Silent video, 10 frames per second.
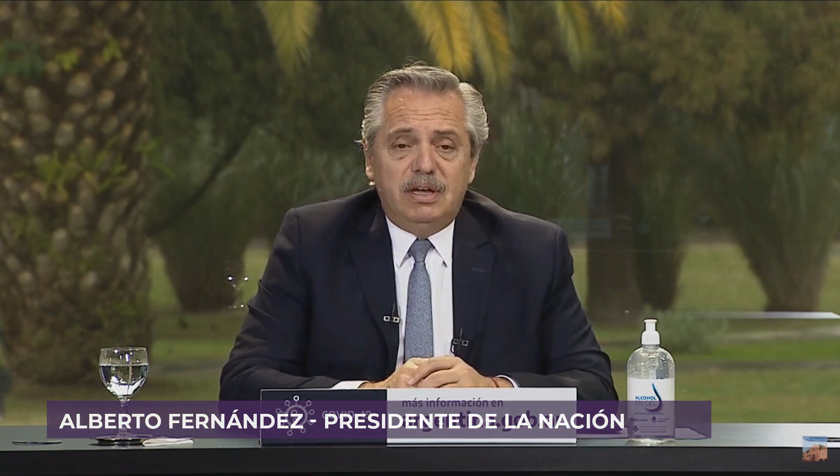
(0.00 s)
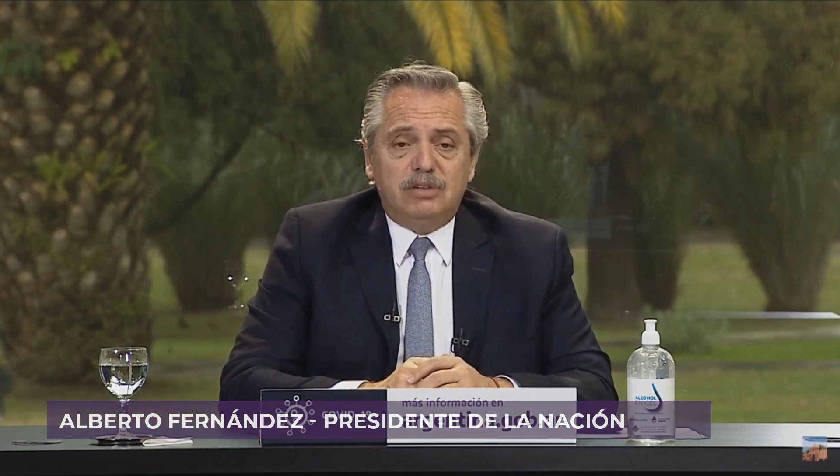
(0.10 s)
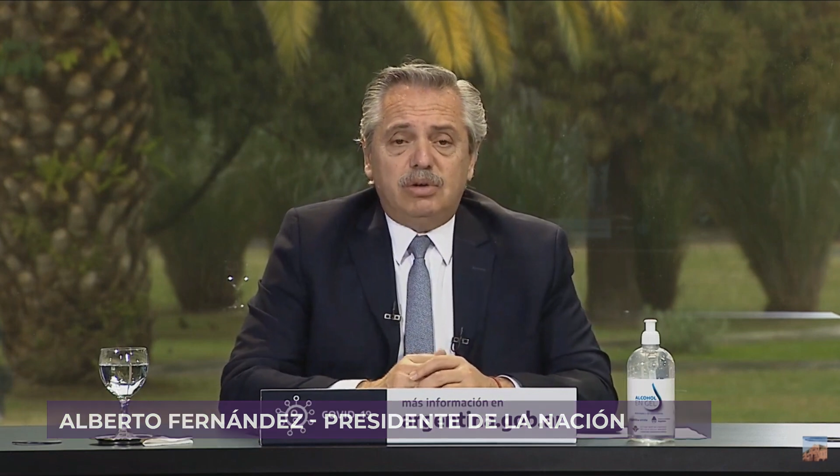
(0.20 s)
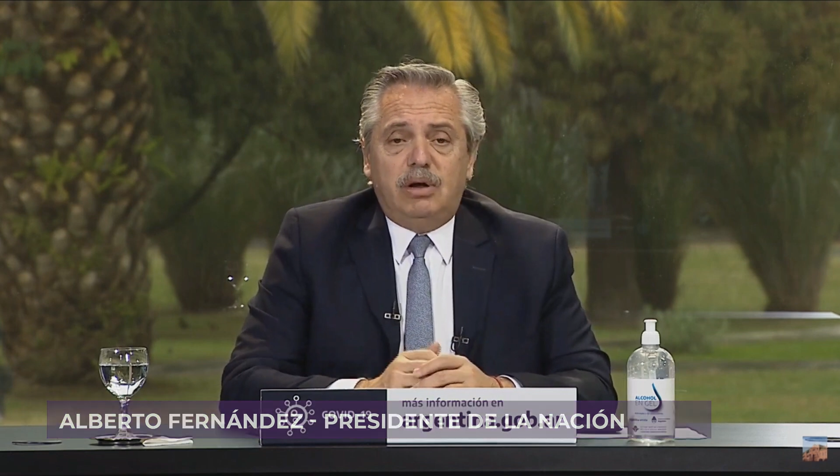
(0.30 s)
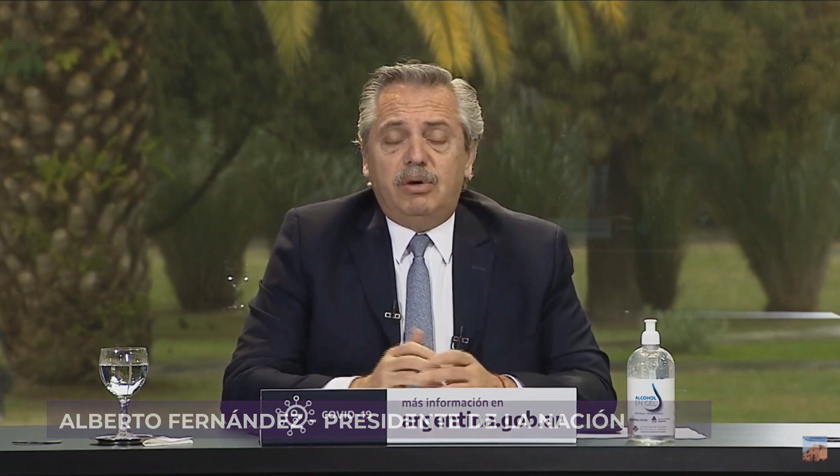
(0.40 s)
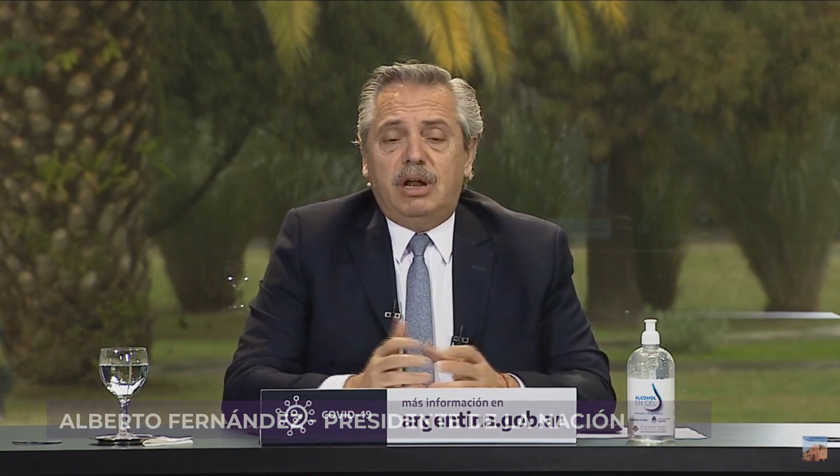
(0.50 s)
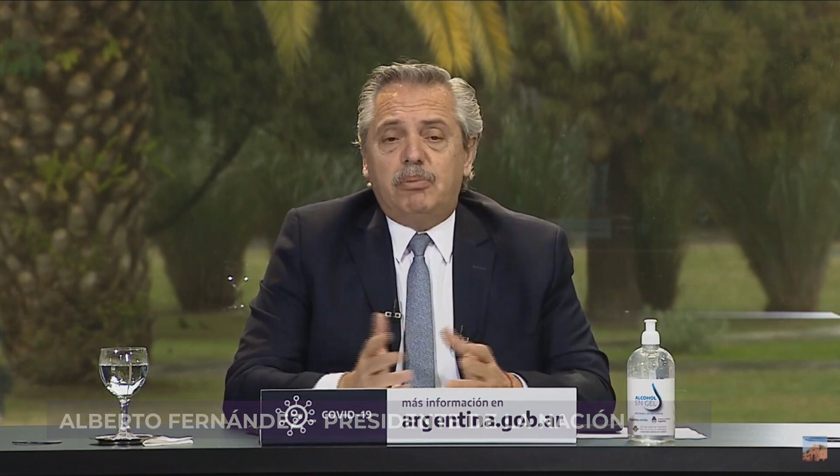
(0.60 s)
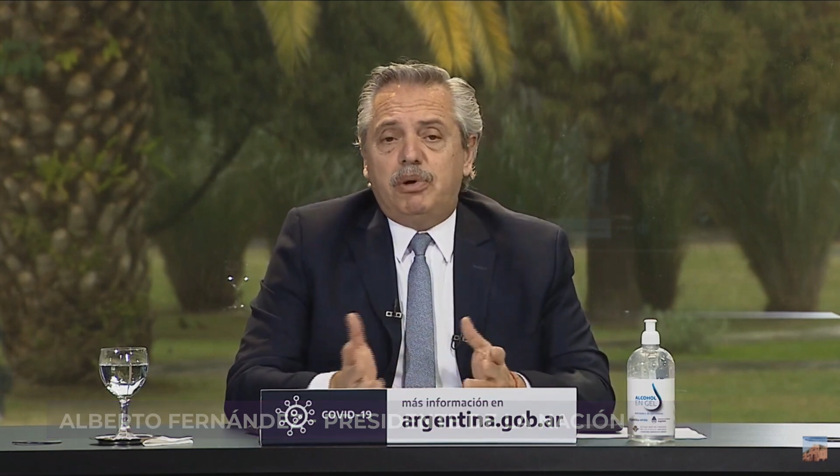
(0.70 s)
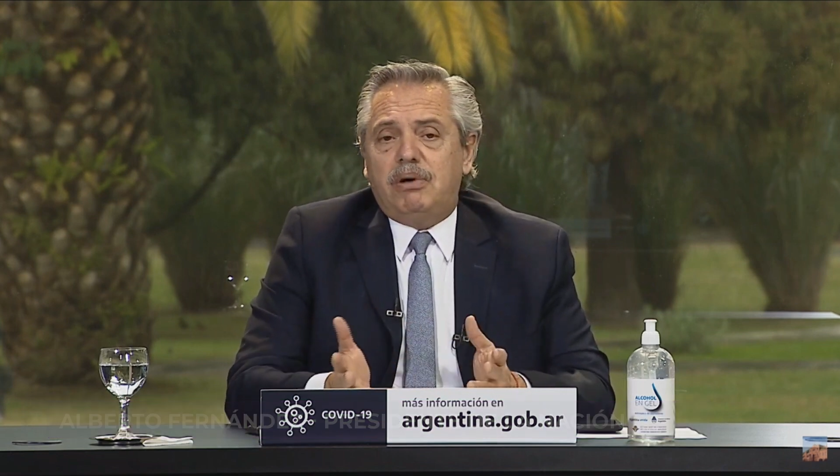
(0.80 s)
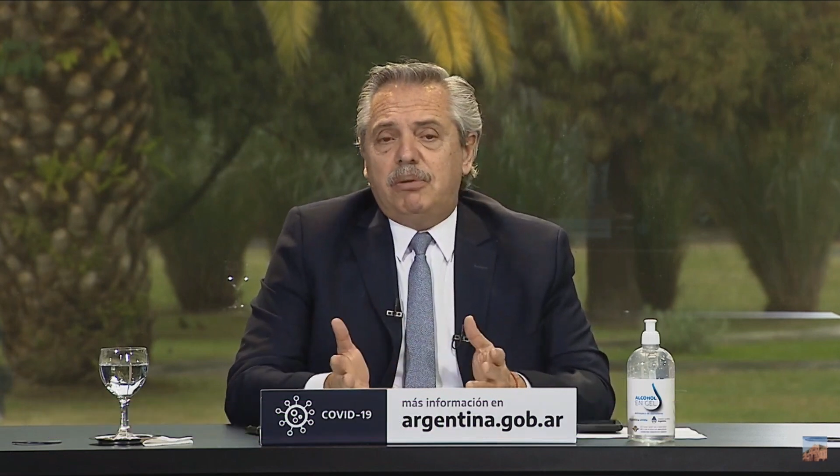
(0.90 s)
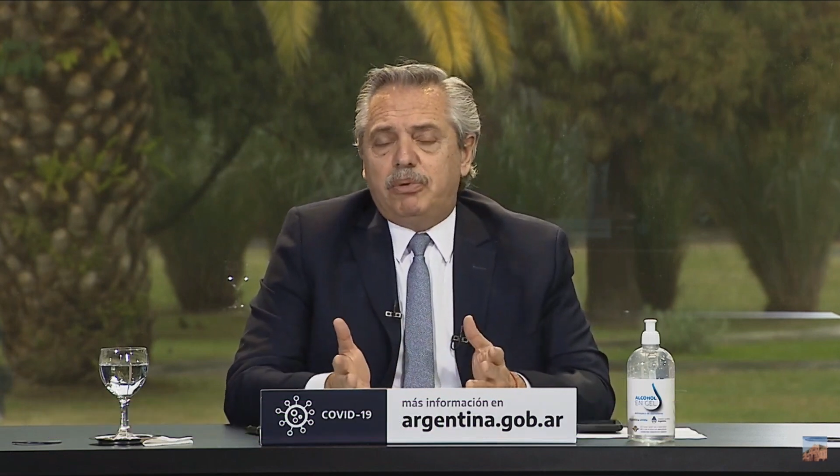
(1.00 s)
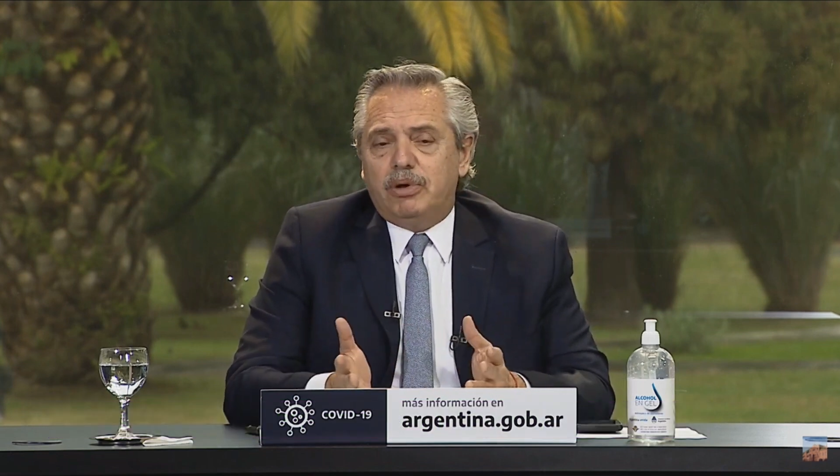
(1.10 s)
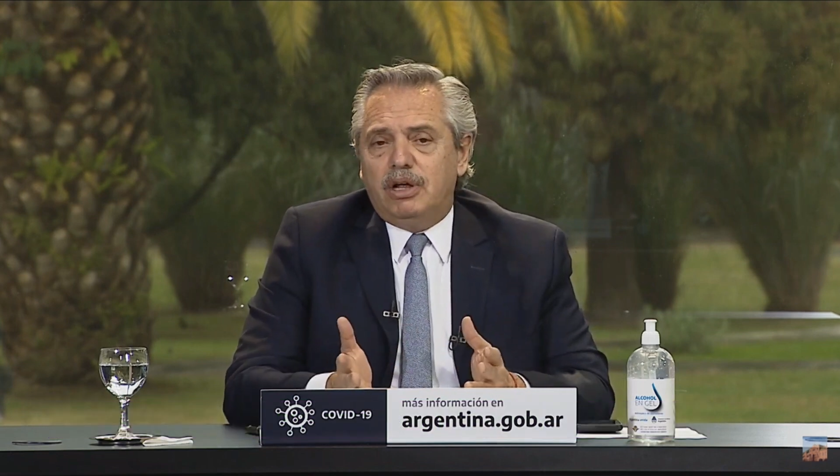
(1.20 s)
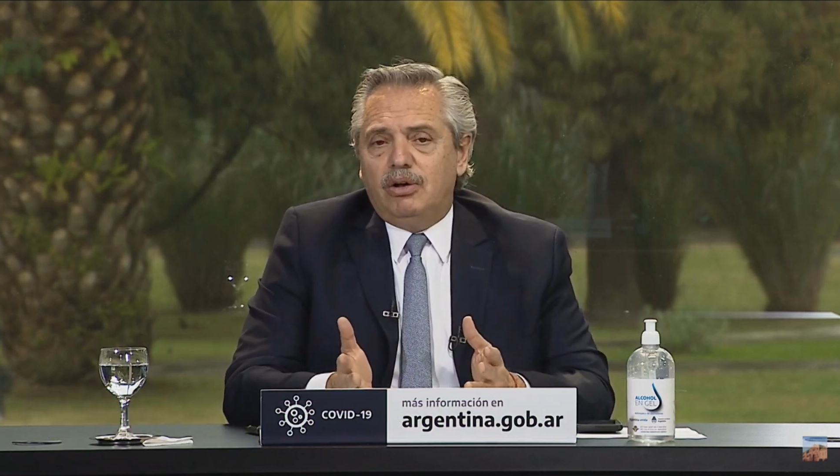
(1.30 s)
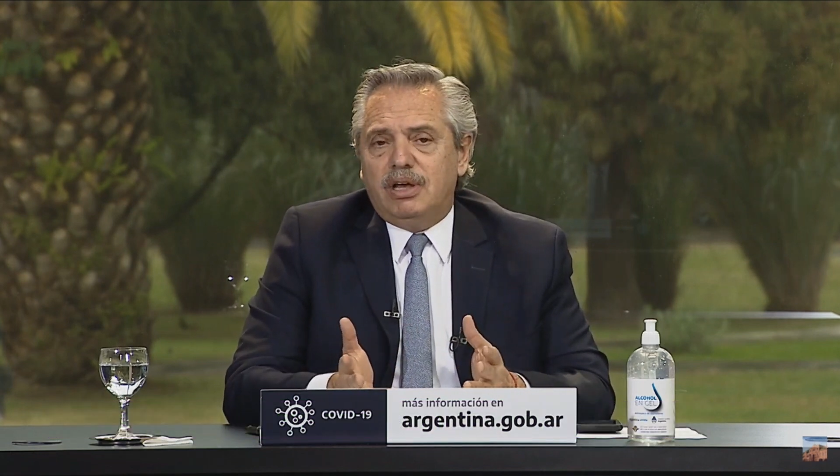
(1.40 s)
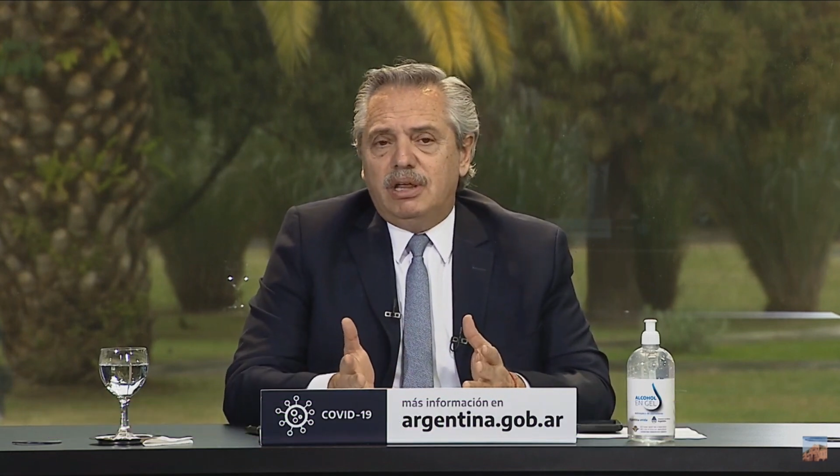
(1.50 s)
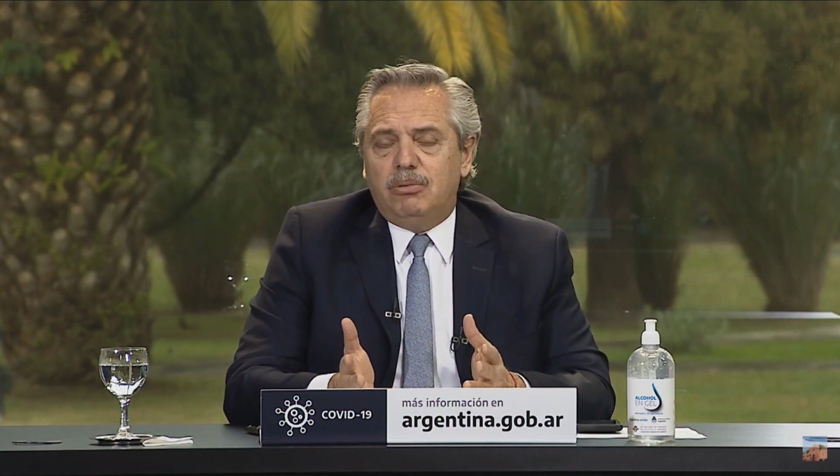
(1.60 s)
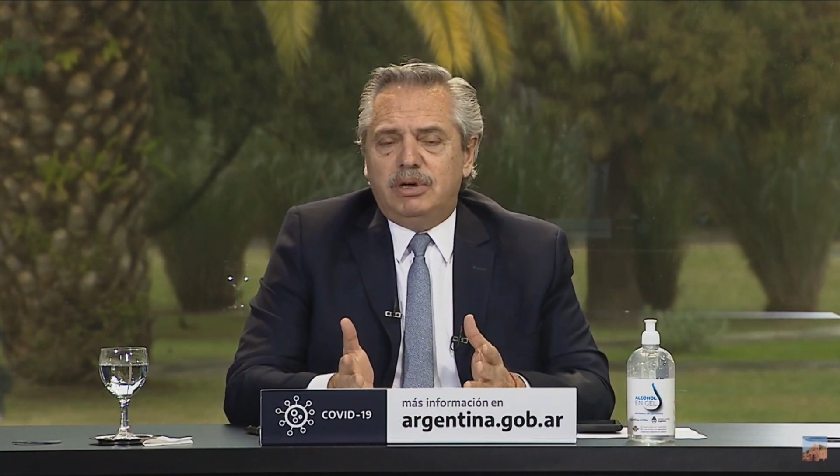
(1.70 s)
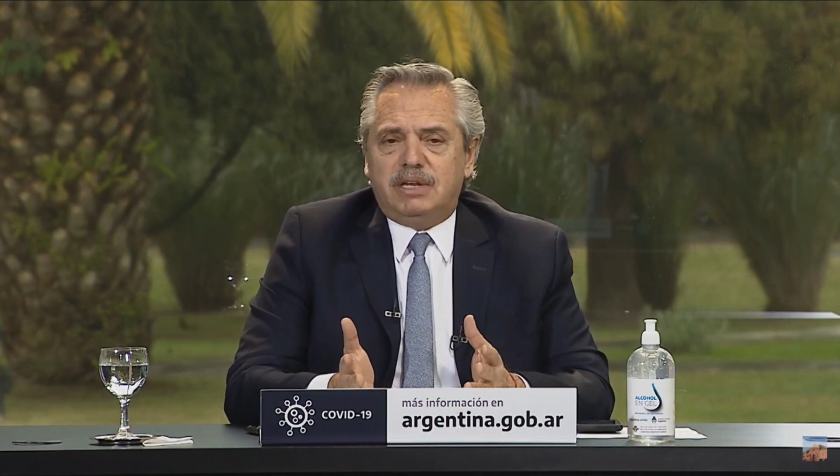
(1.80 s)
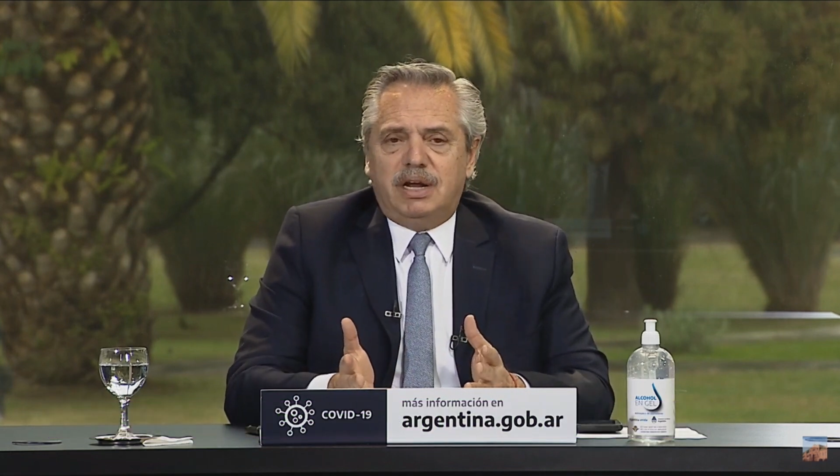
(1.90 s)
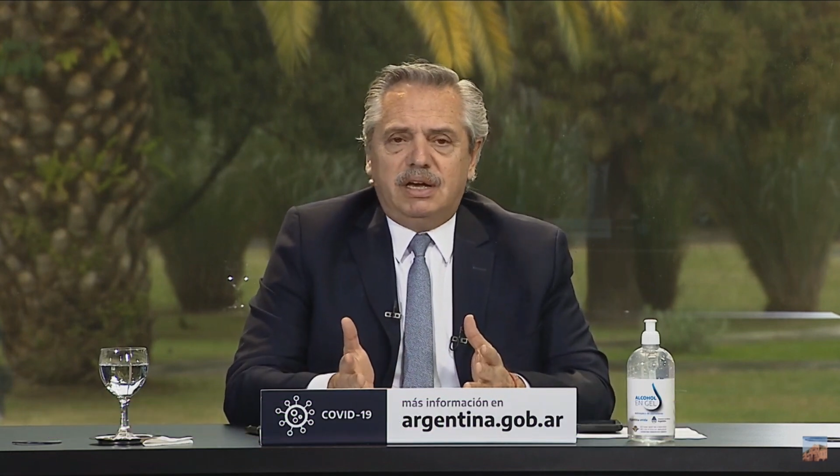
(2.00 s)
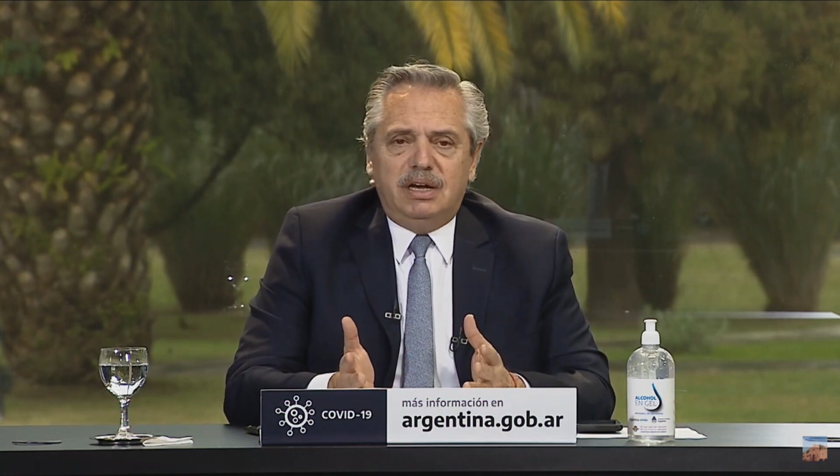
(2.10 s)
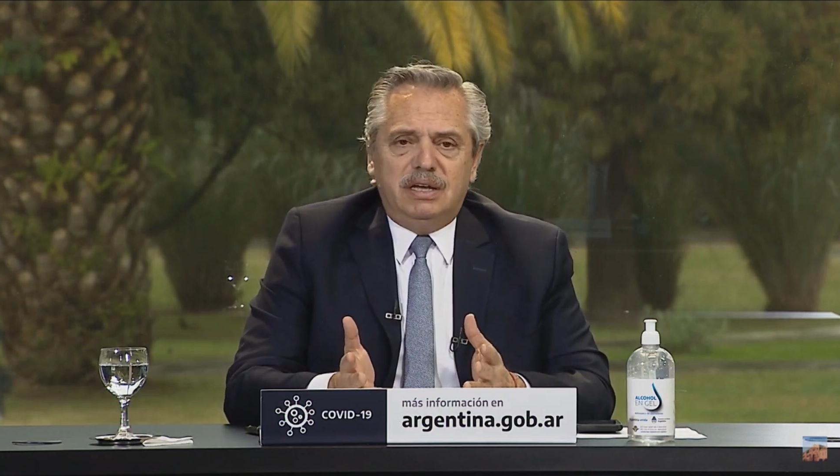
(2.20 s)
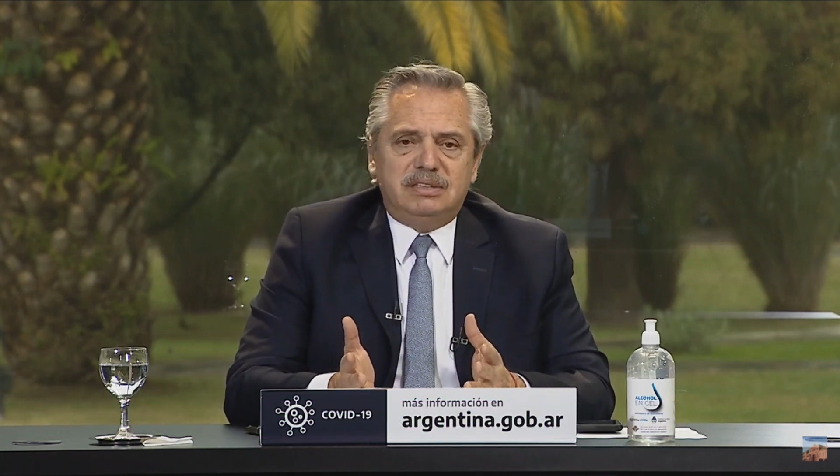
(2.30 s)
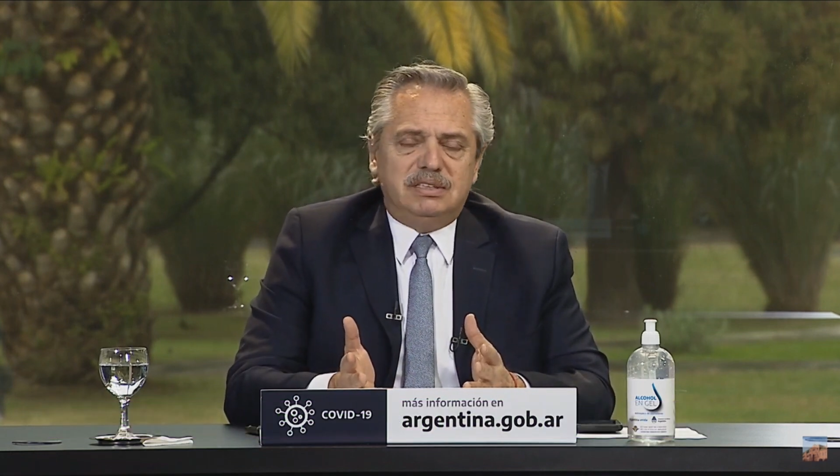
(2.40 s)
Es una buena prueba porque lo que demuestra es que